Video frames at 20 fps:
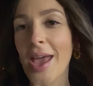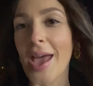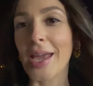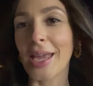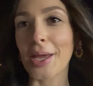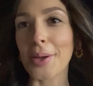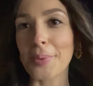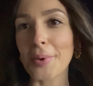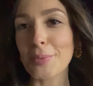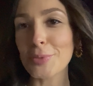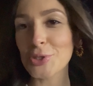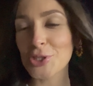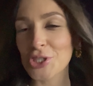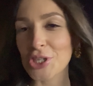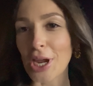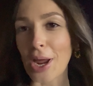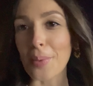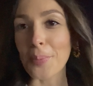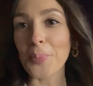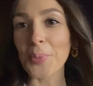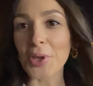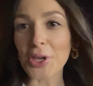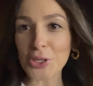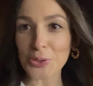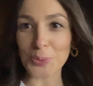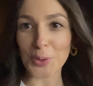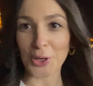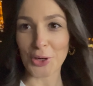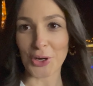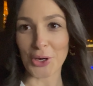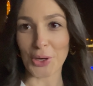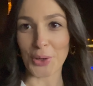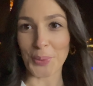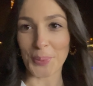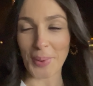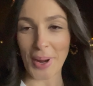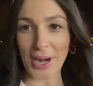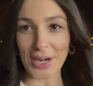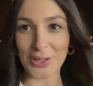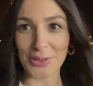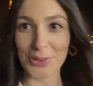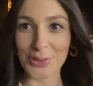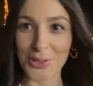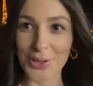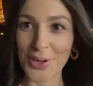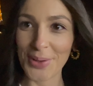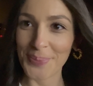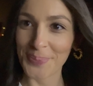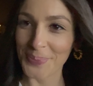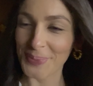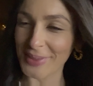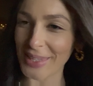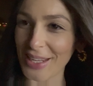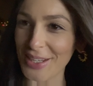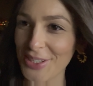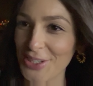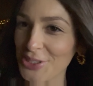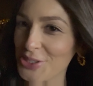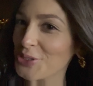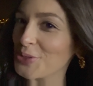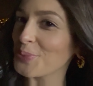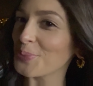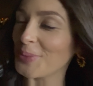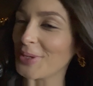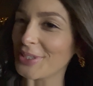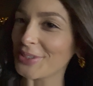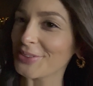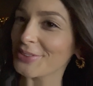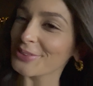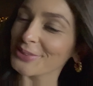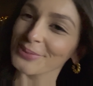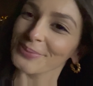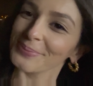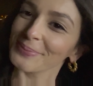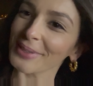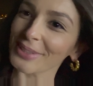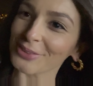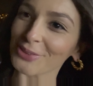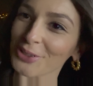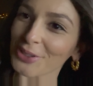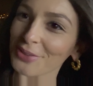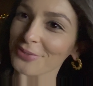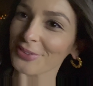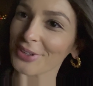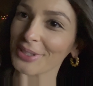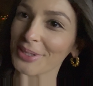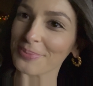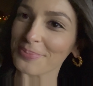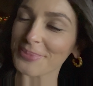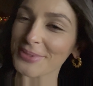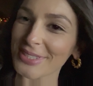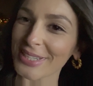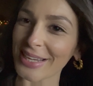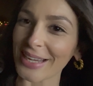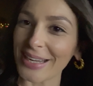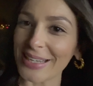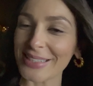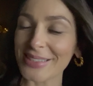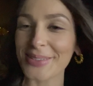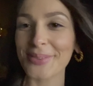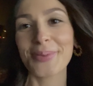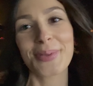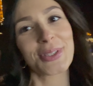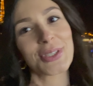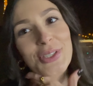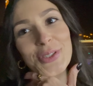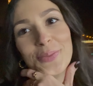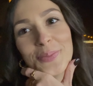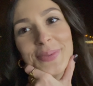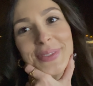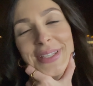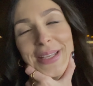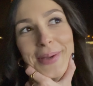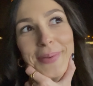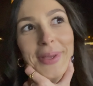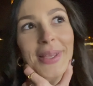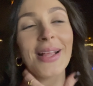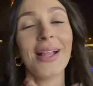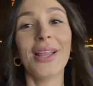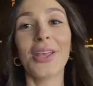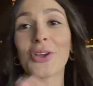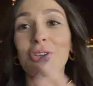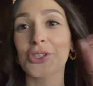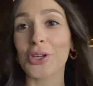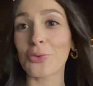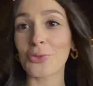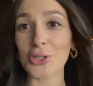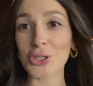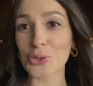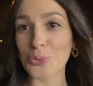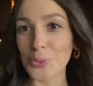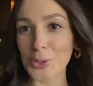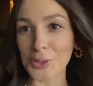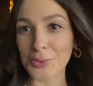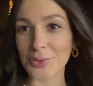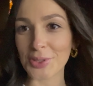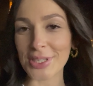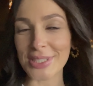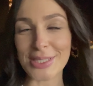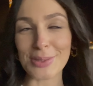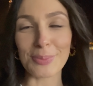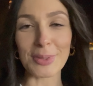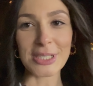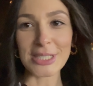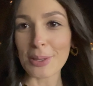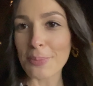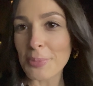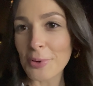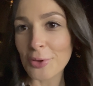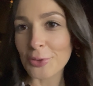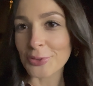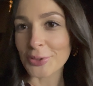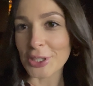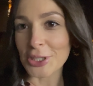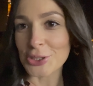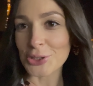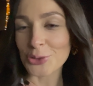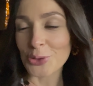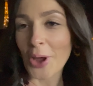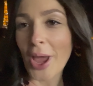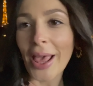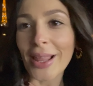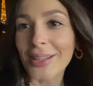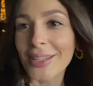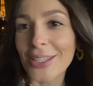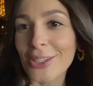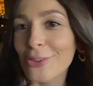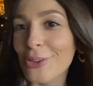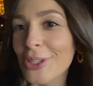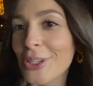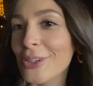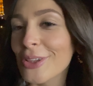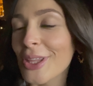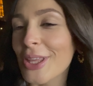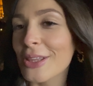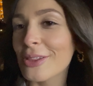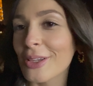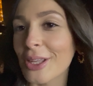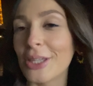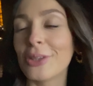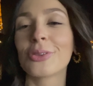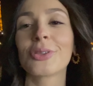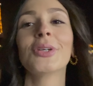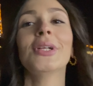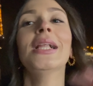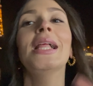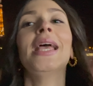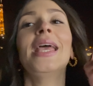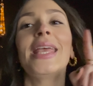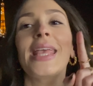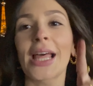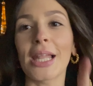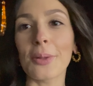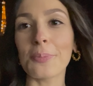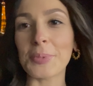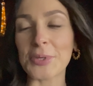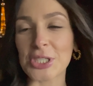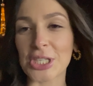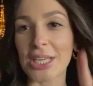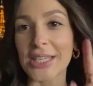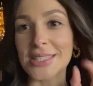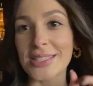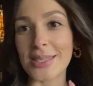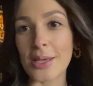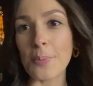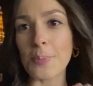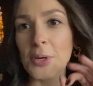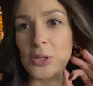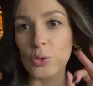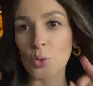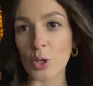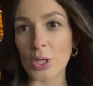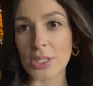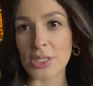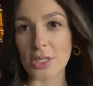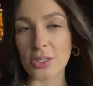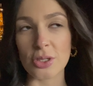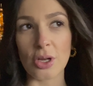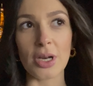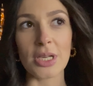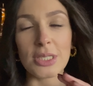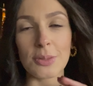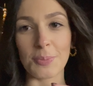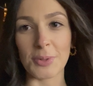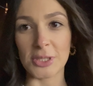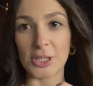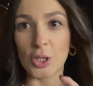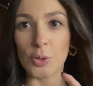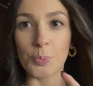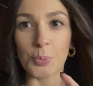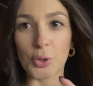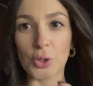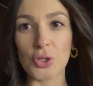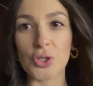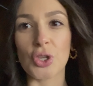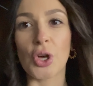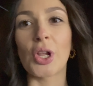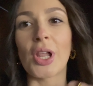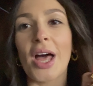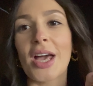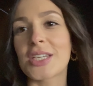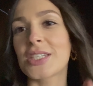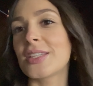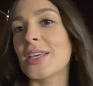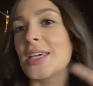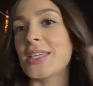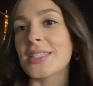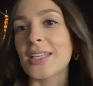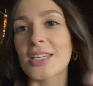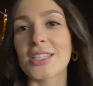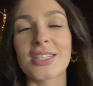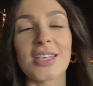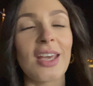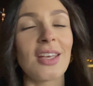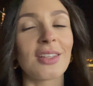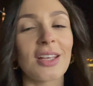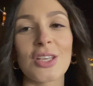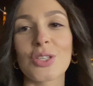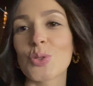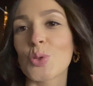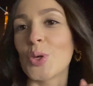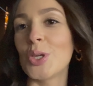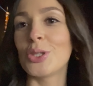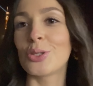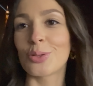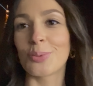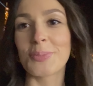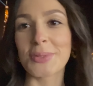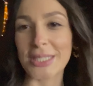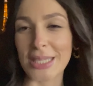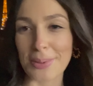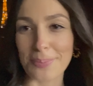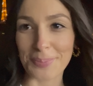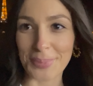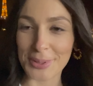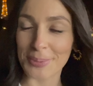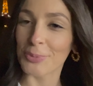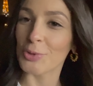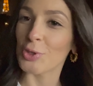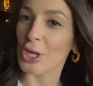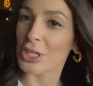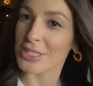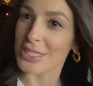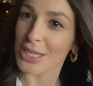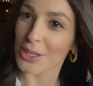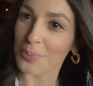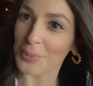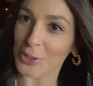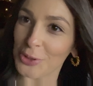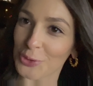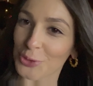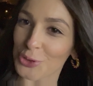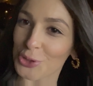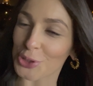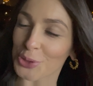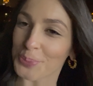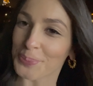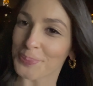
Acabamos de chegar mesmo agora ao barco. Está neste momento a Torre Eiffel a pescar. Vocês não percebem. Eu já vi isto mil vezes, mas sempre que vejo é lindo, lindo, lindo, lindo. E ela pisca sempre, todas as horas, a partir do pôr do sol. Às 6, às 7, às 8, sempre. Durante 5 minutos.